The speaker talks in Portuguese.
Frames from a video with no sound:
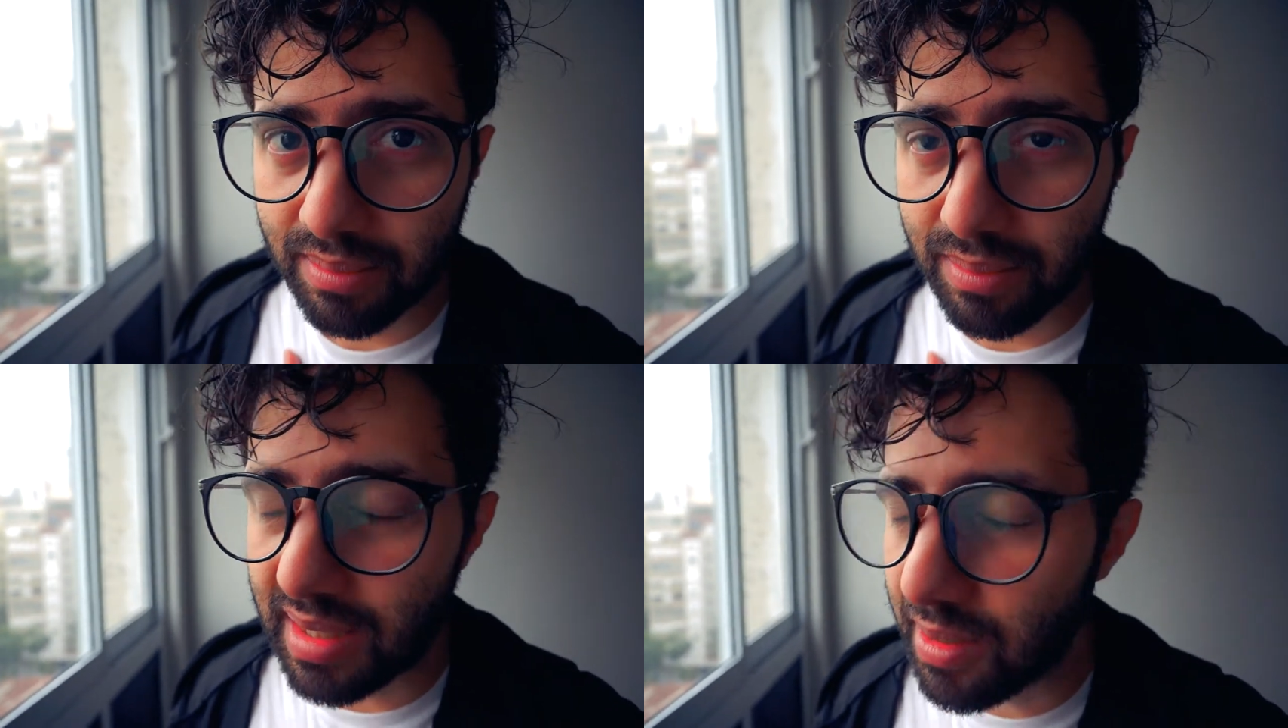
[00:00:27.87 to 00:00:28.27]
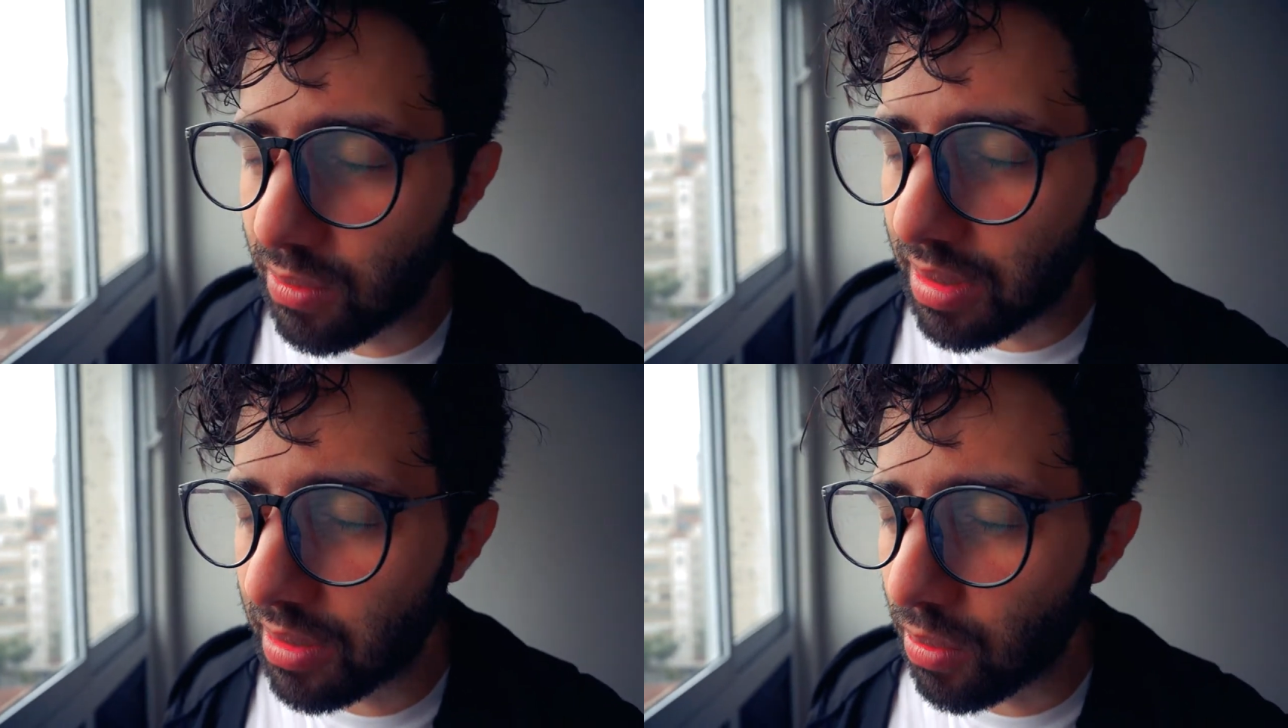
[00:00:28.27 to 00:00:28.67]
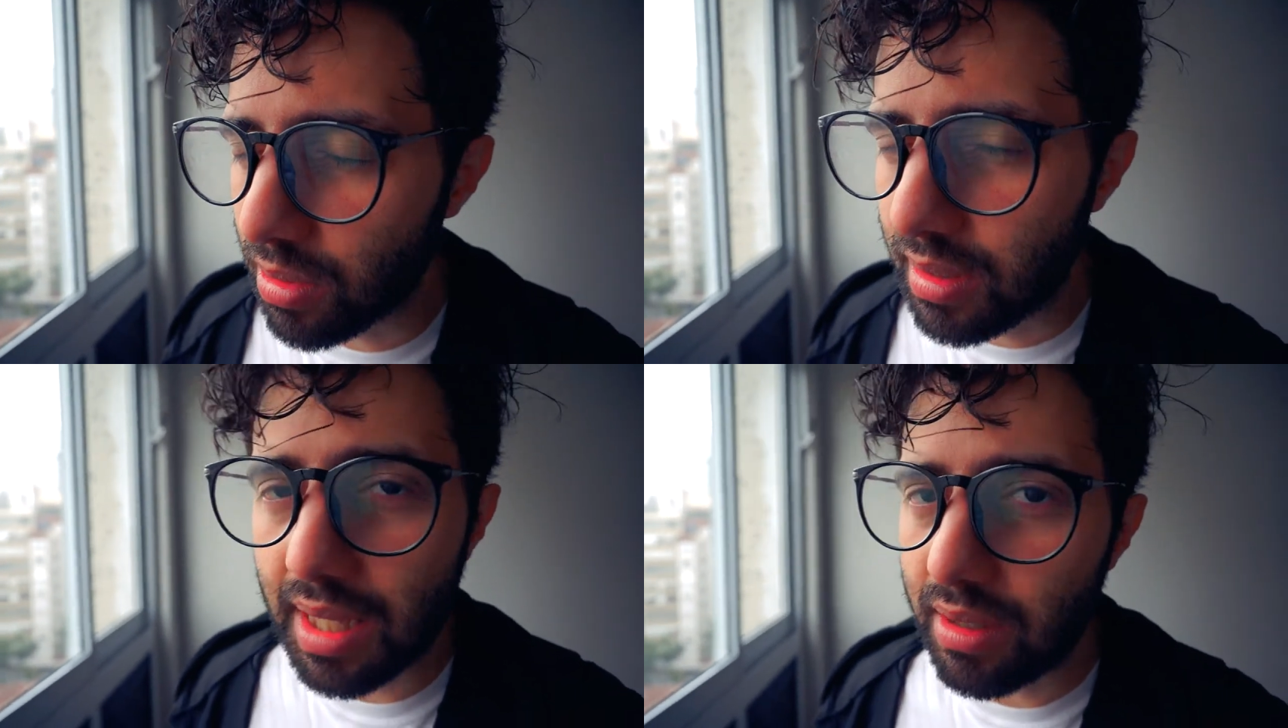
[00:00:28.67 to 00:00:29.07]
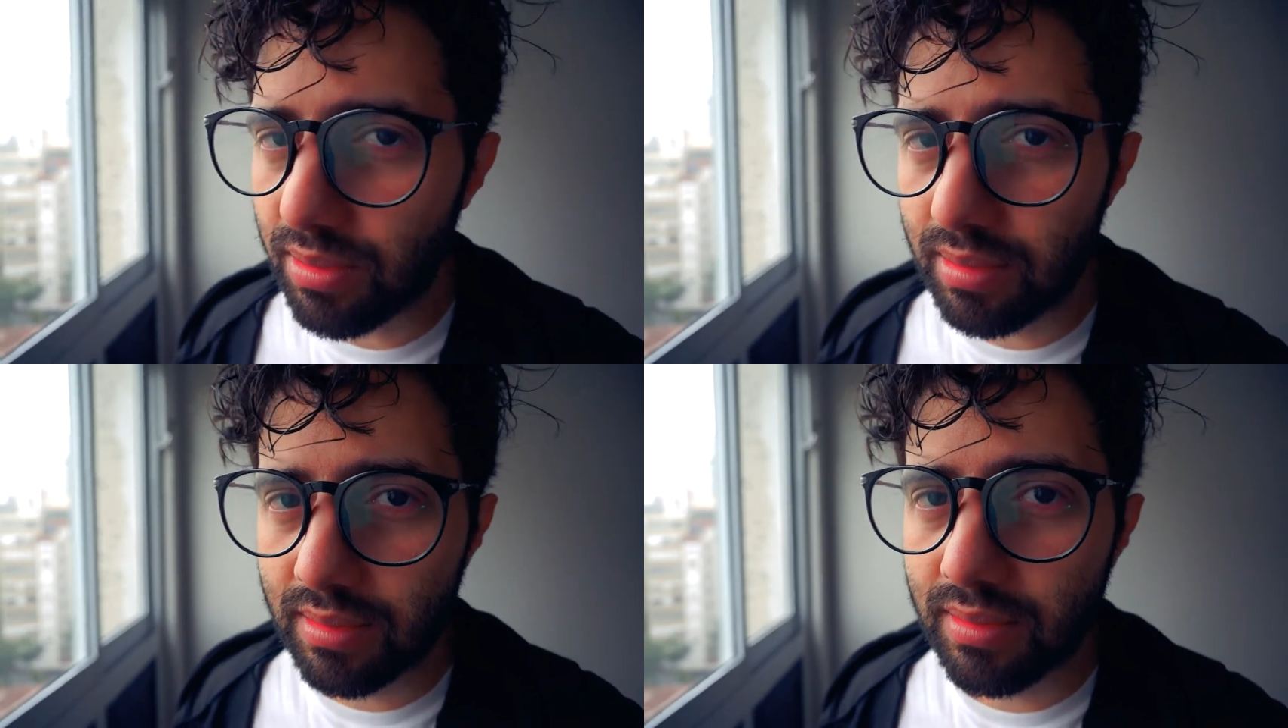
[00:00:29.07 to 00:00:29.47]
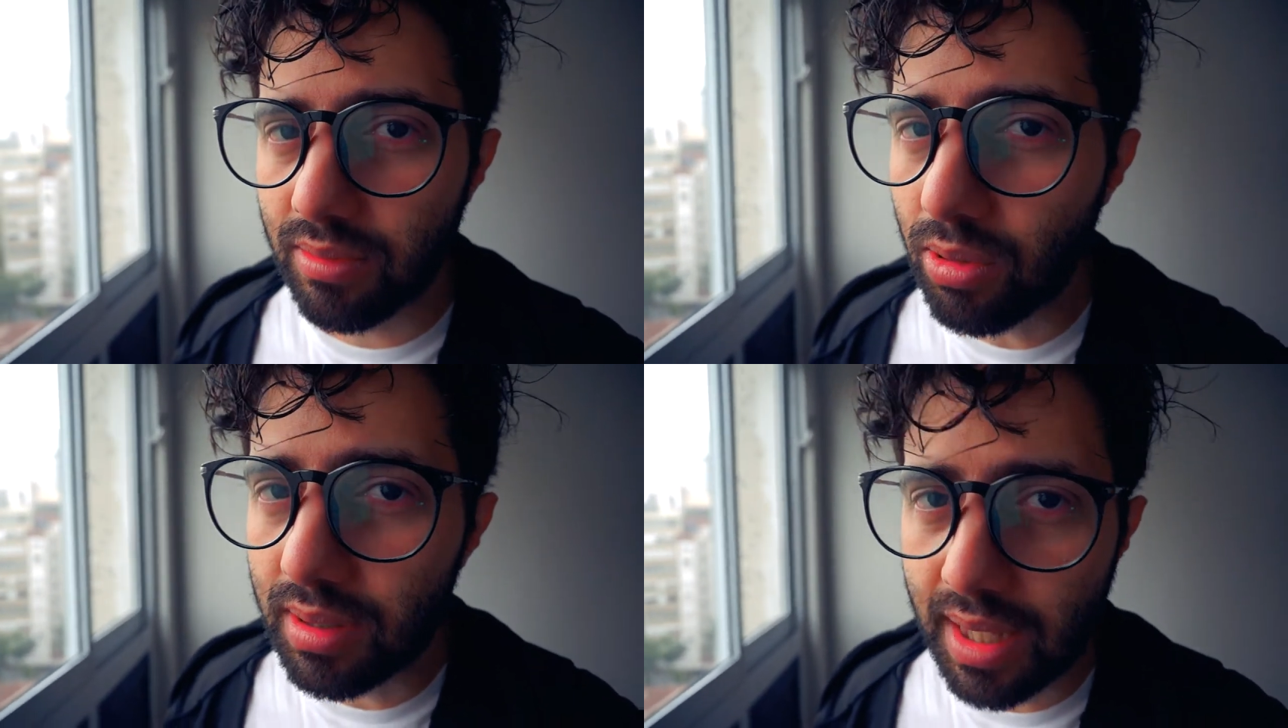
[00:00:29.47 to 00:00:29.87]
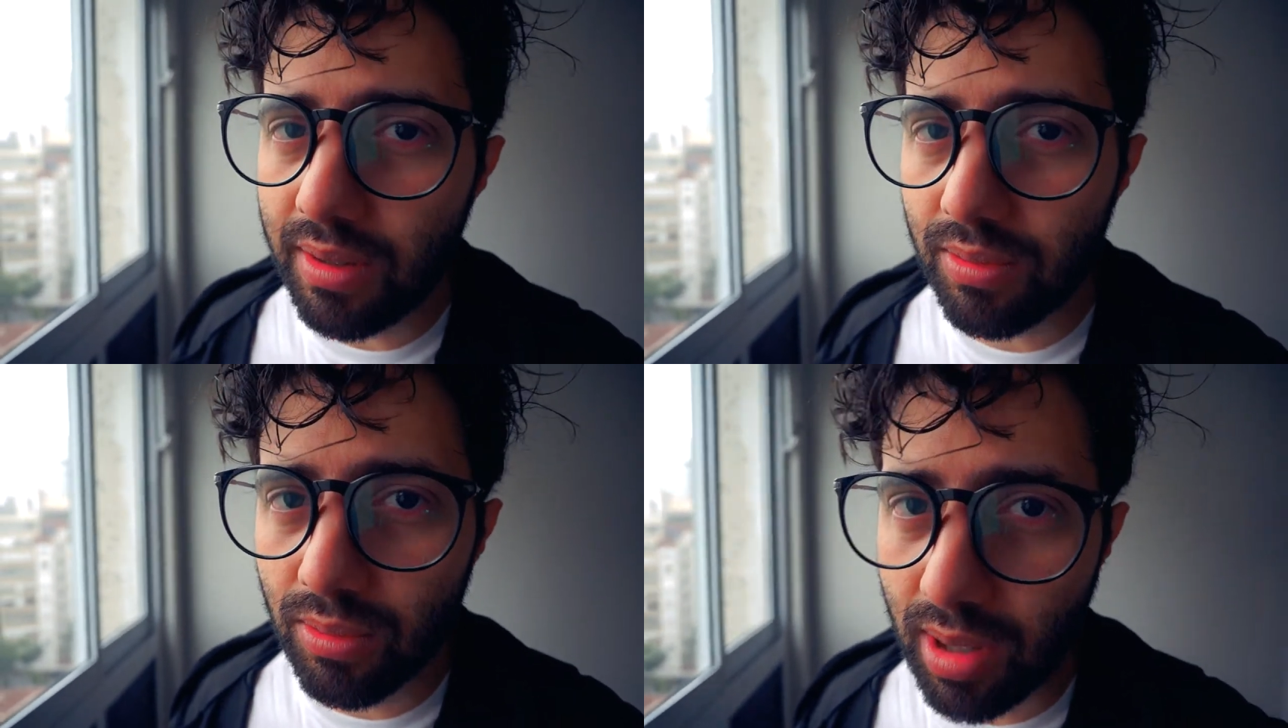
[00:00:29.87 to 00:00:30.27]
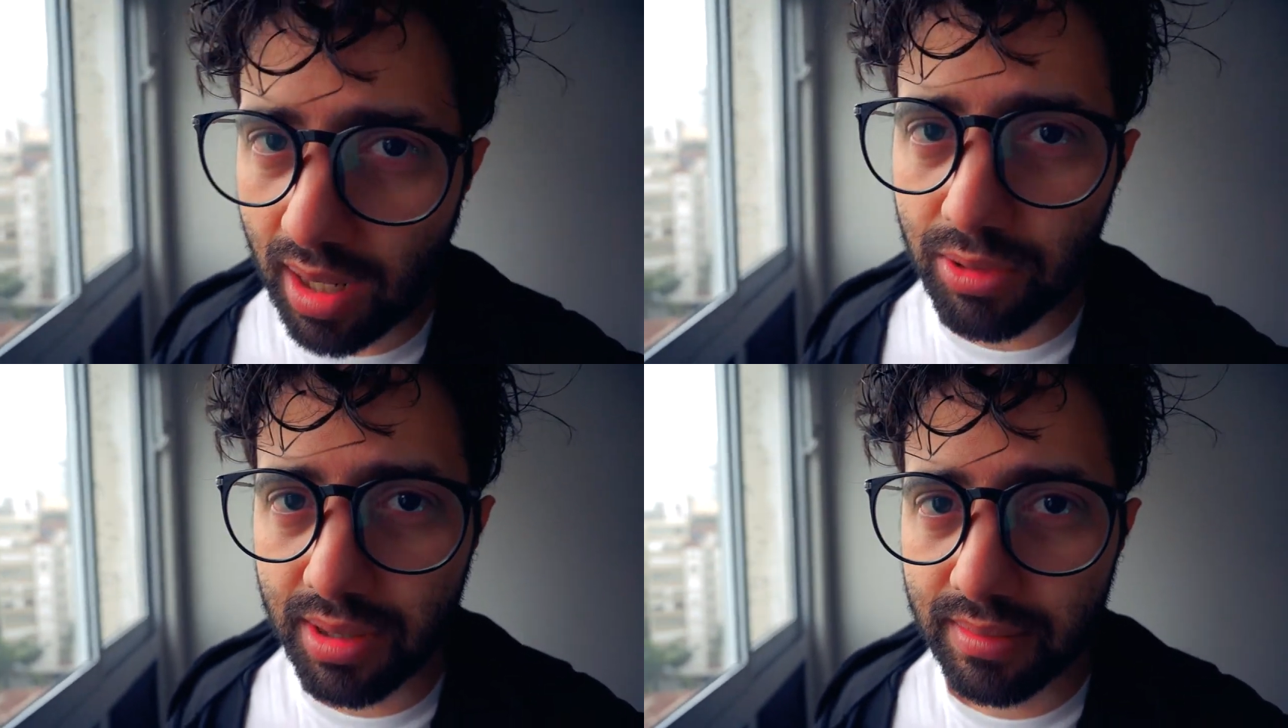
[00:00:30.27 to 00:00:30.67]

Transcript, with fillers: mas eu odeio, odeio o calor.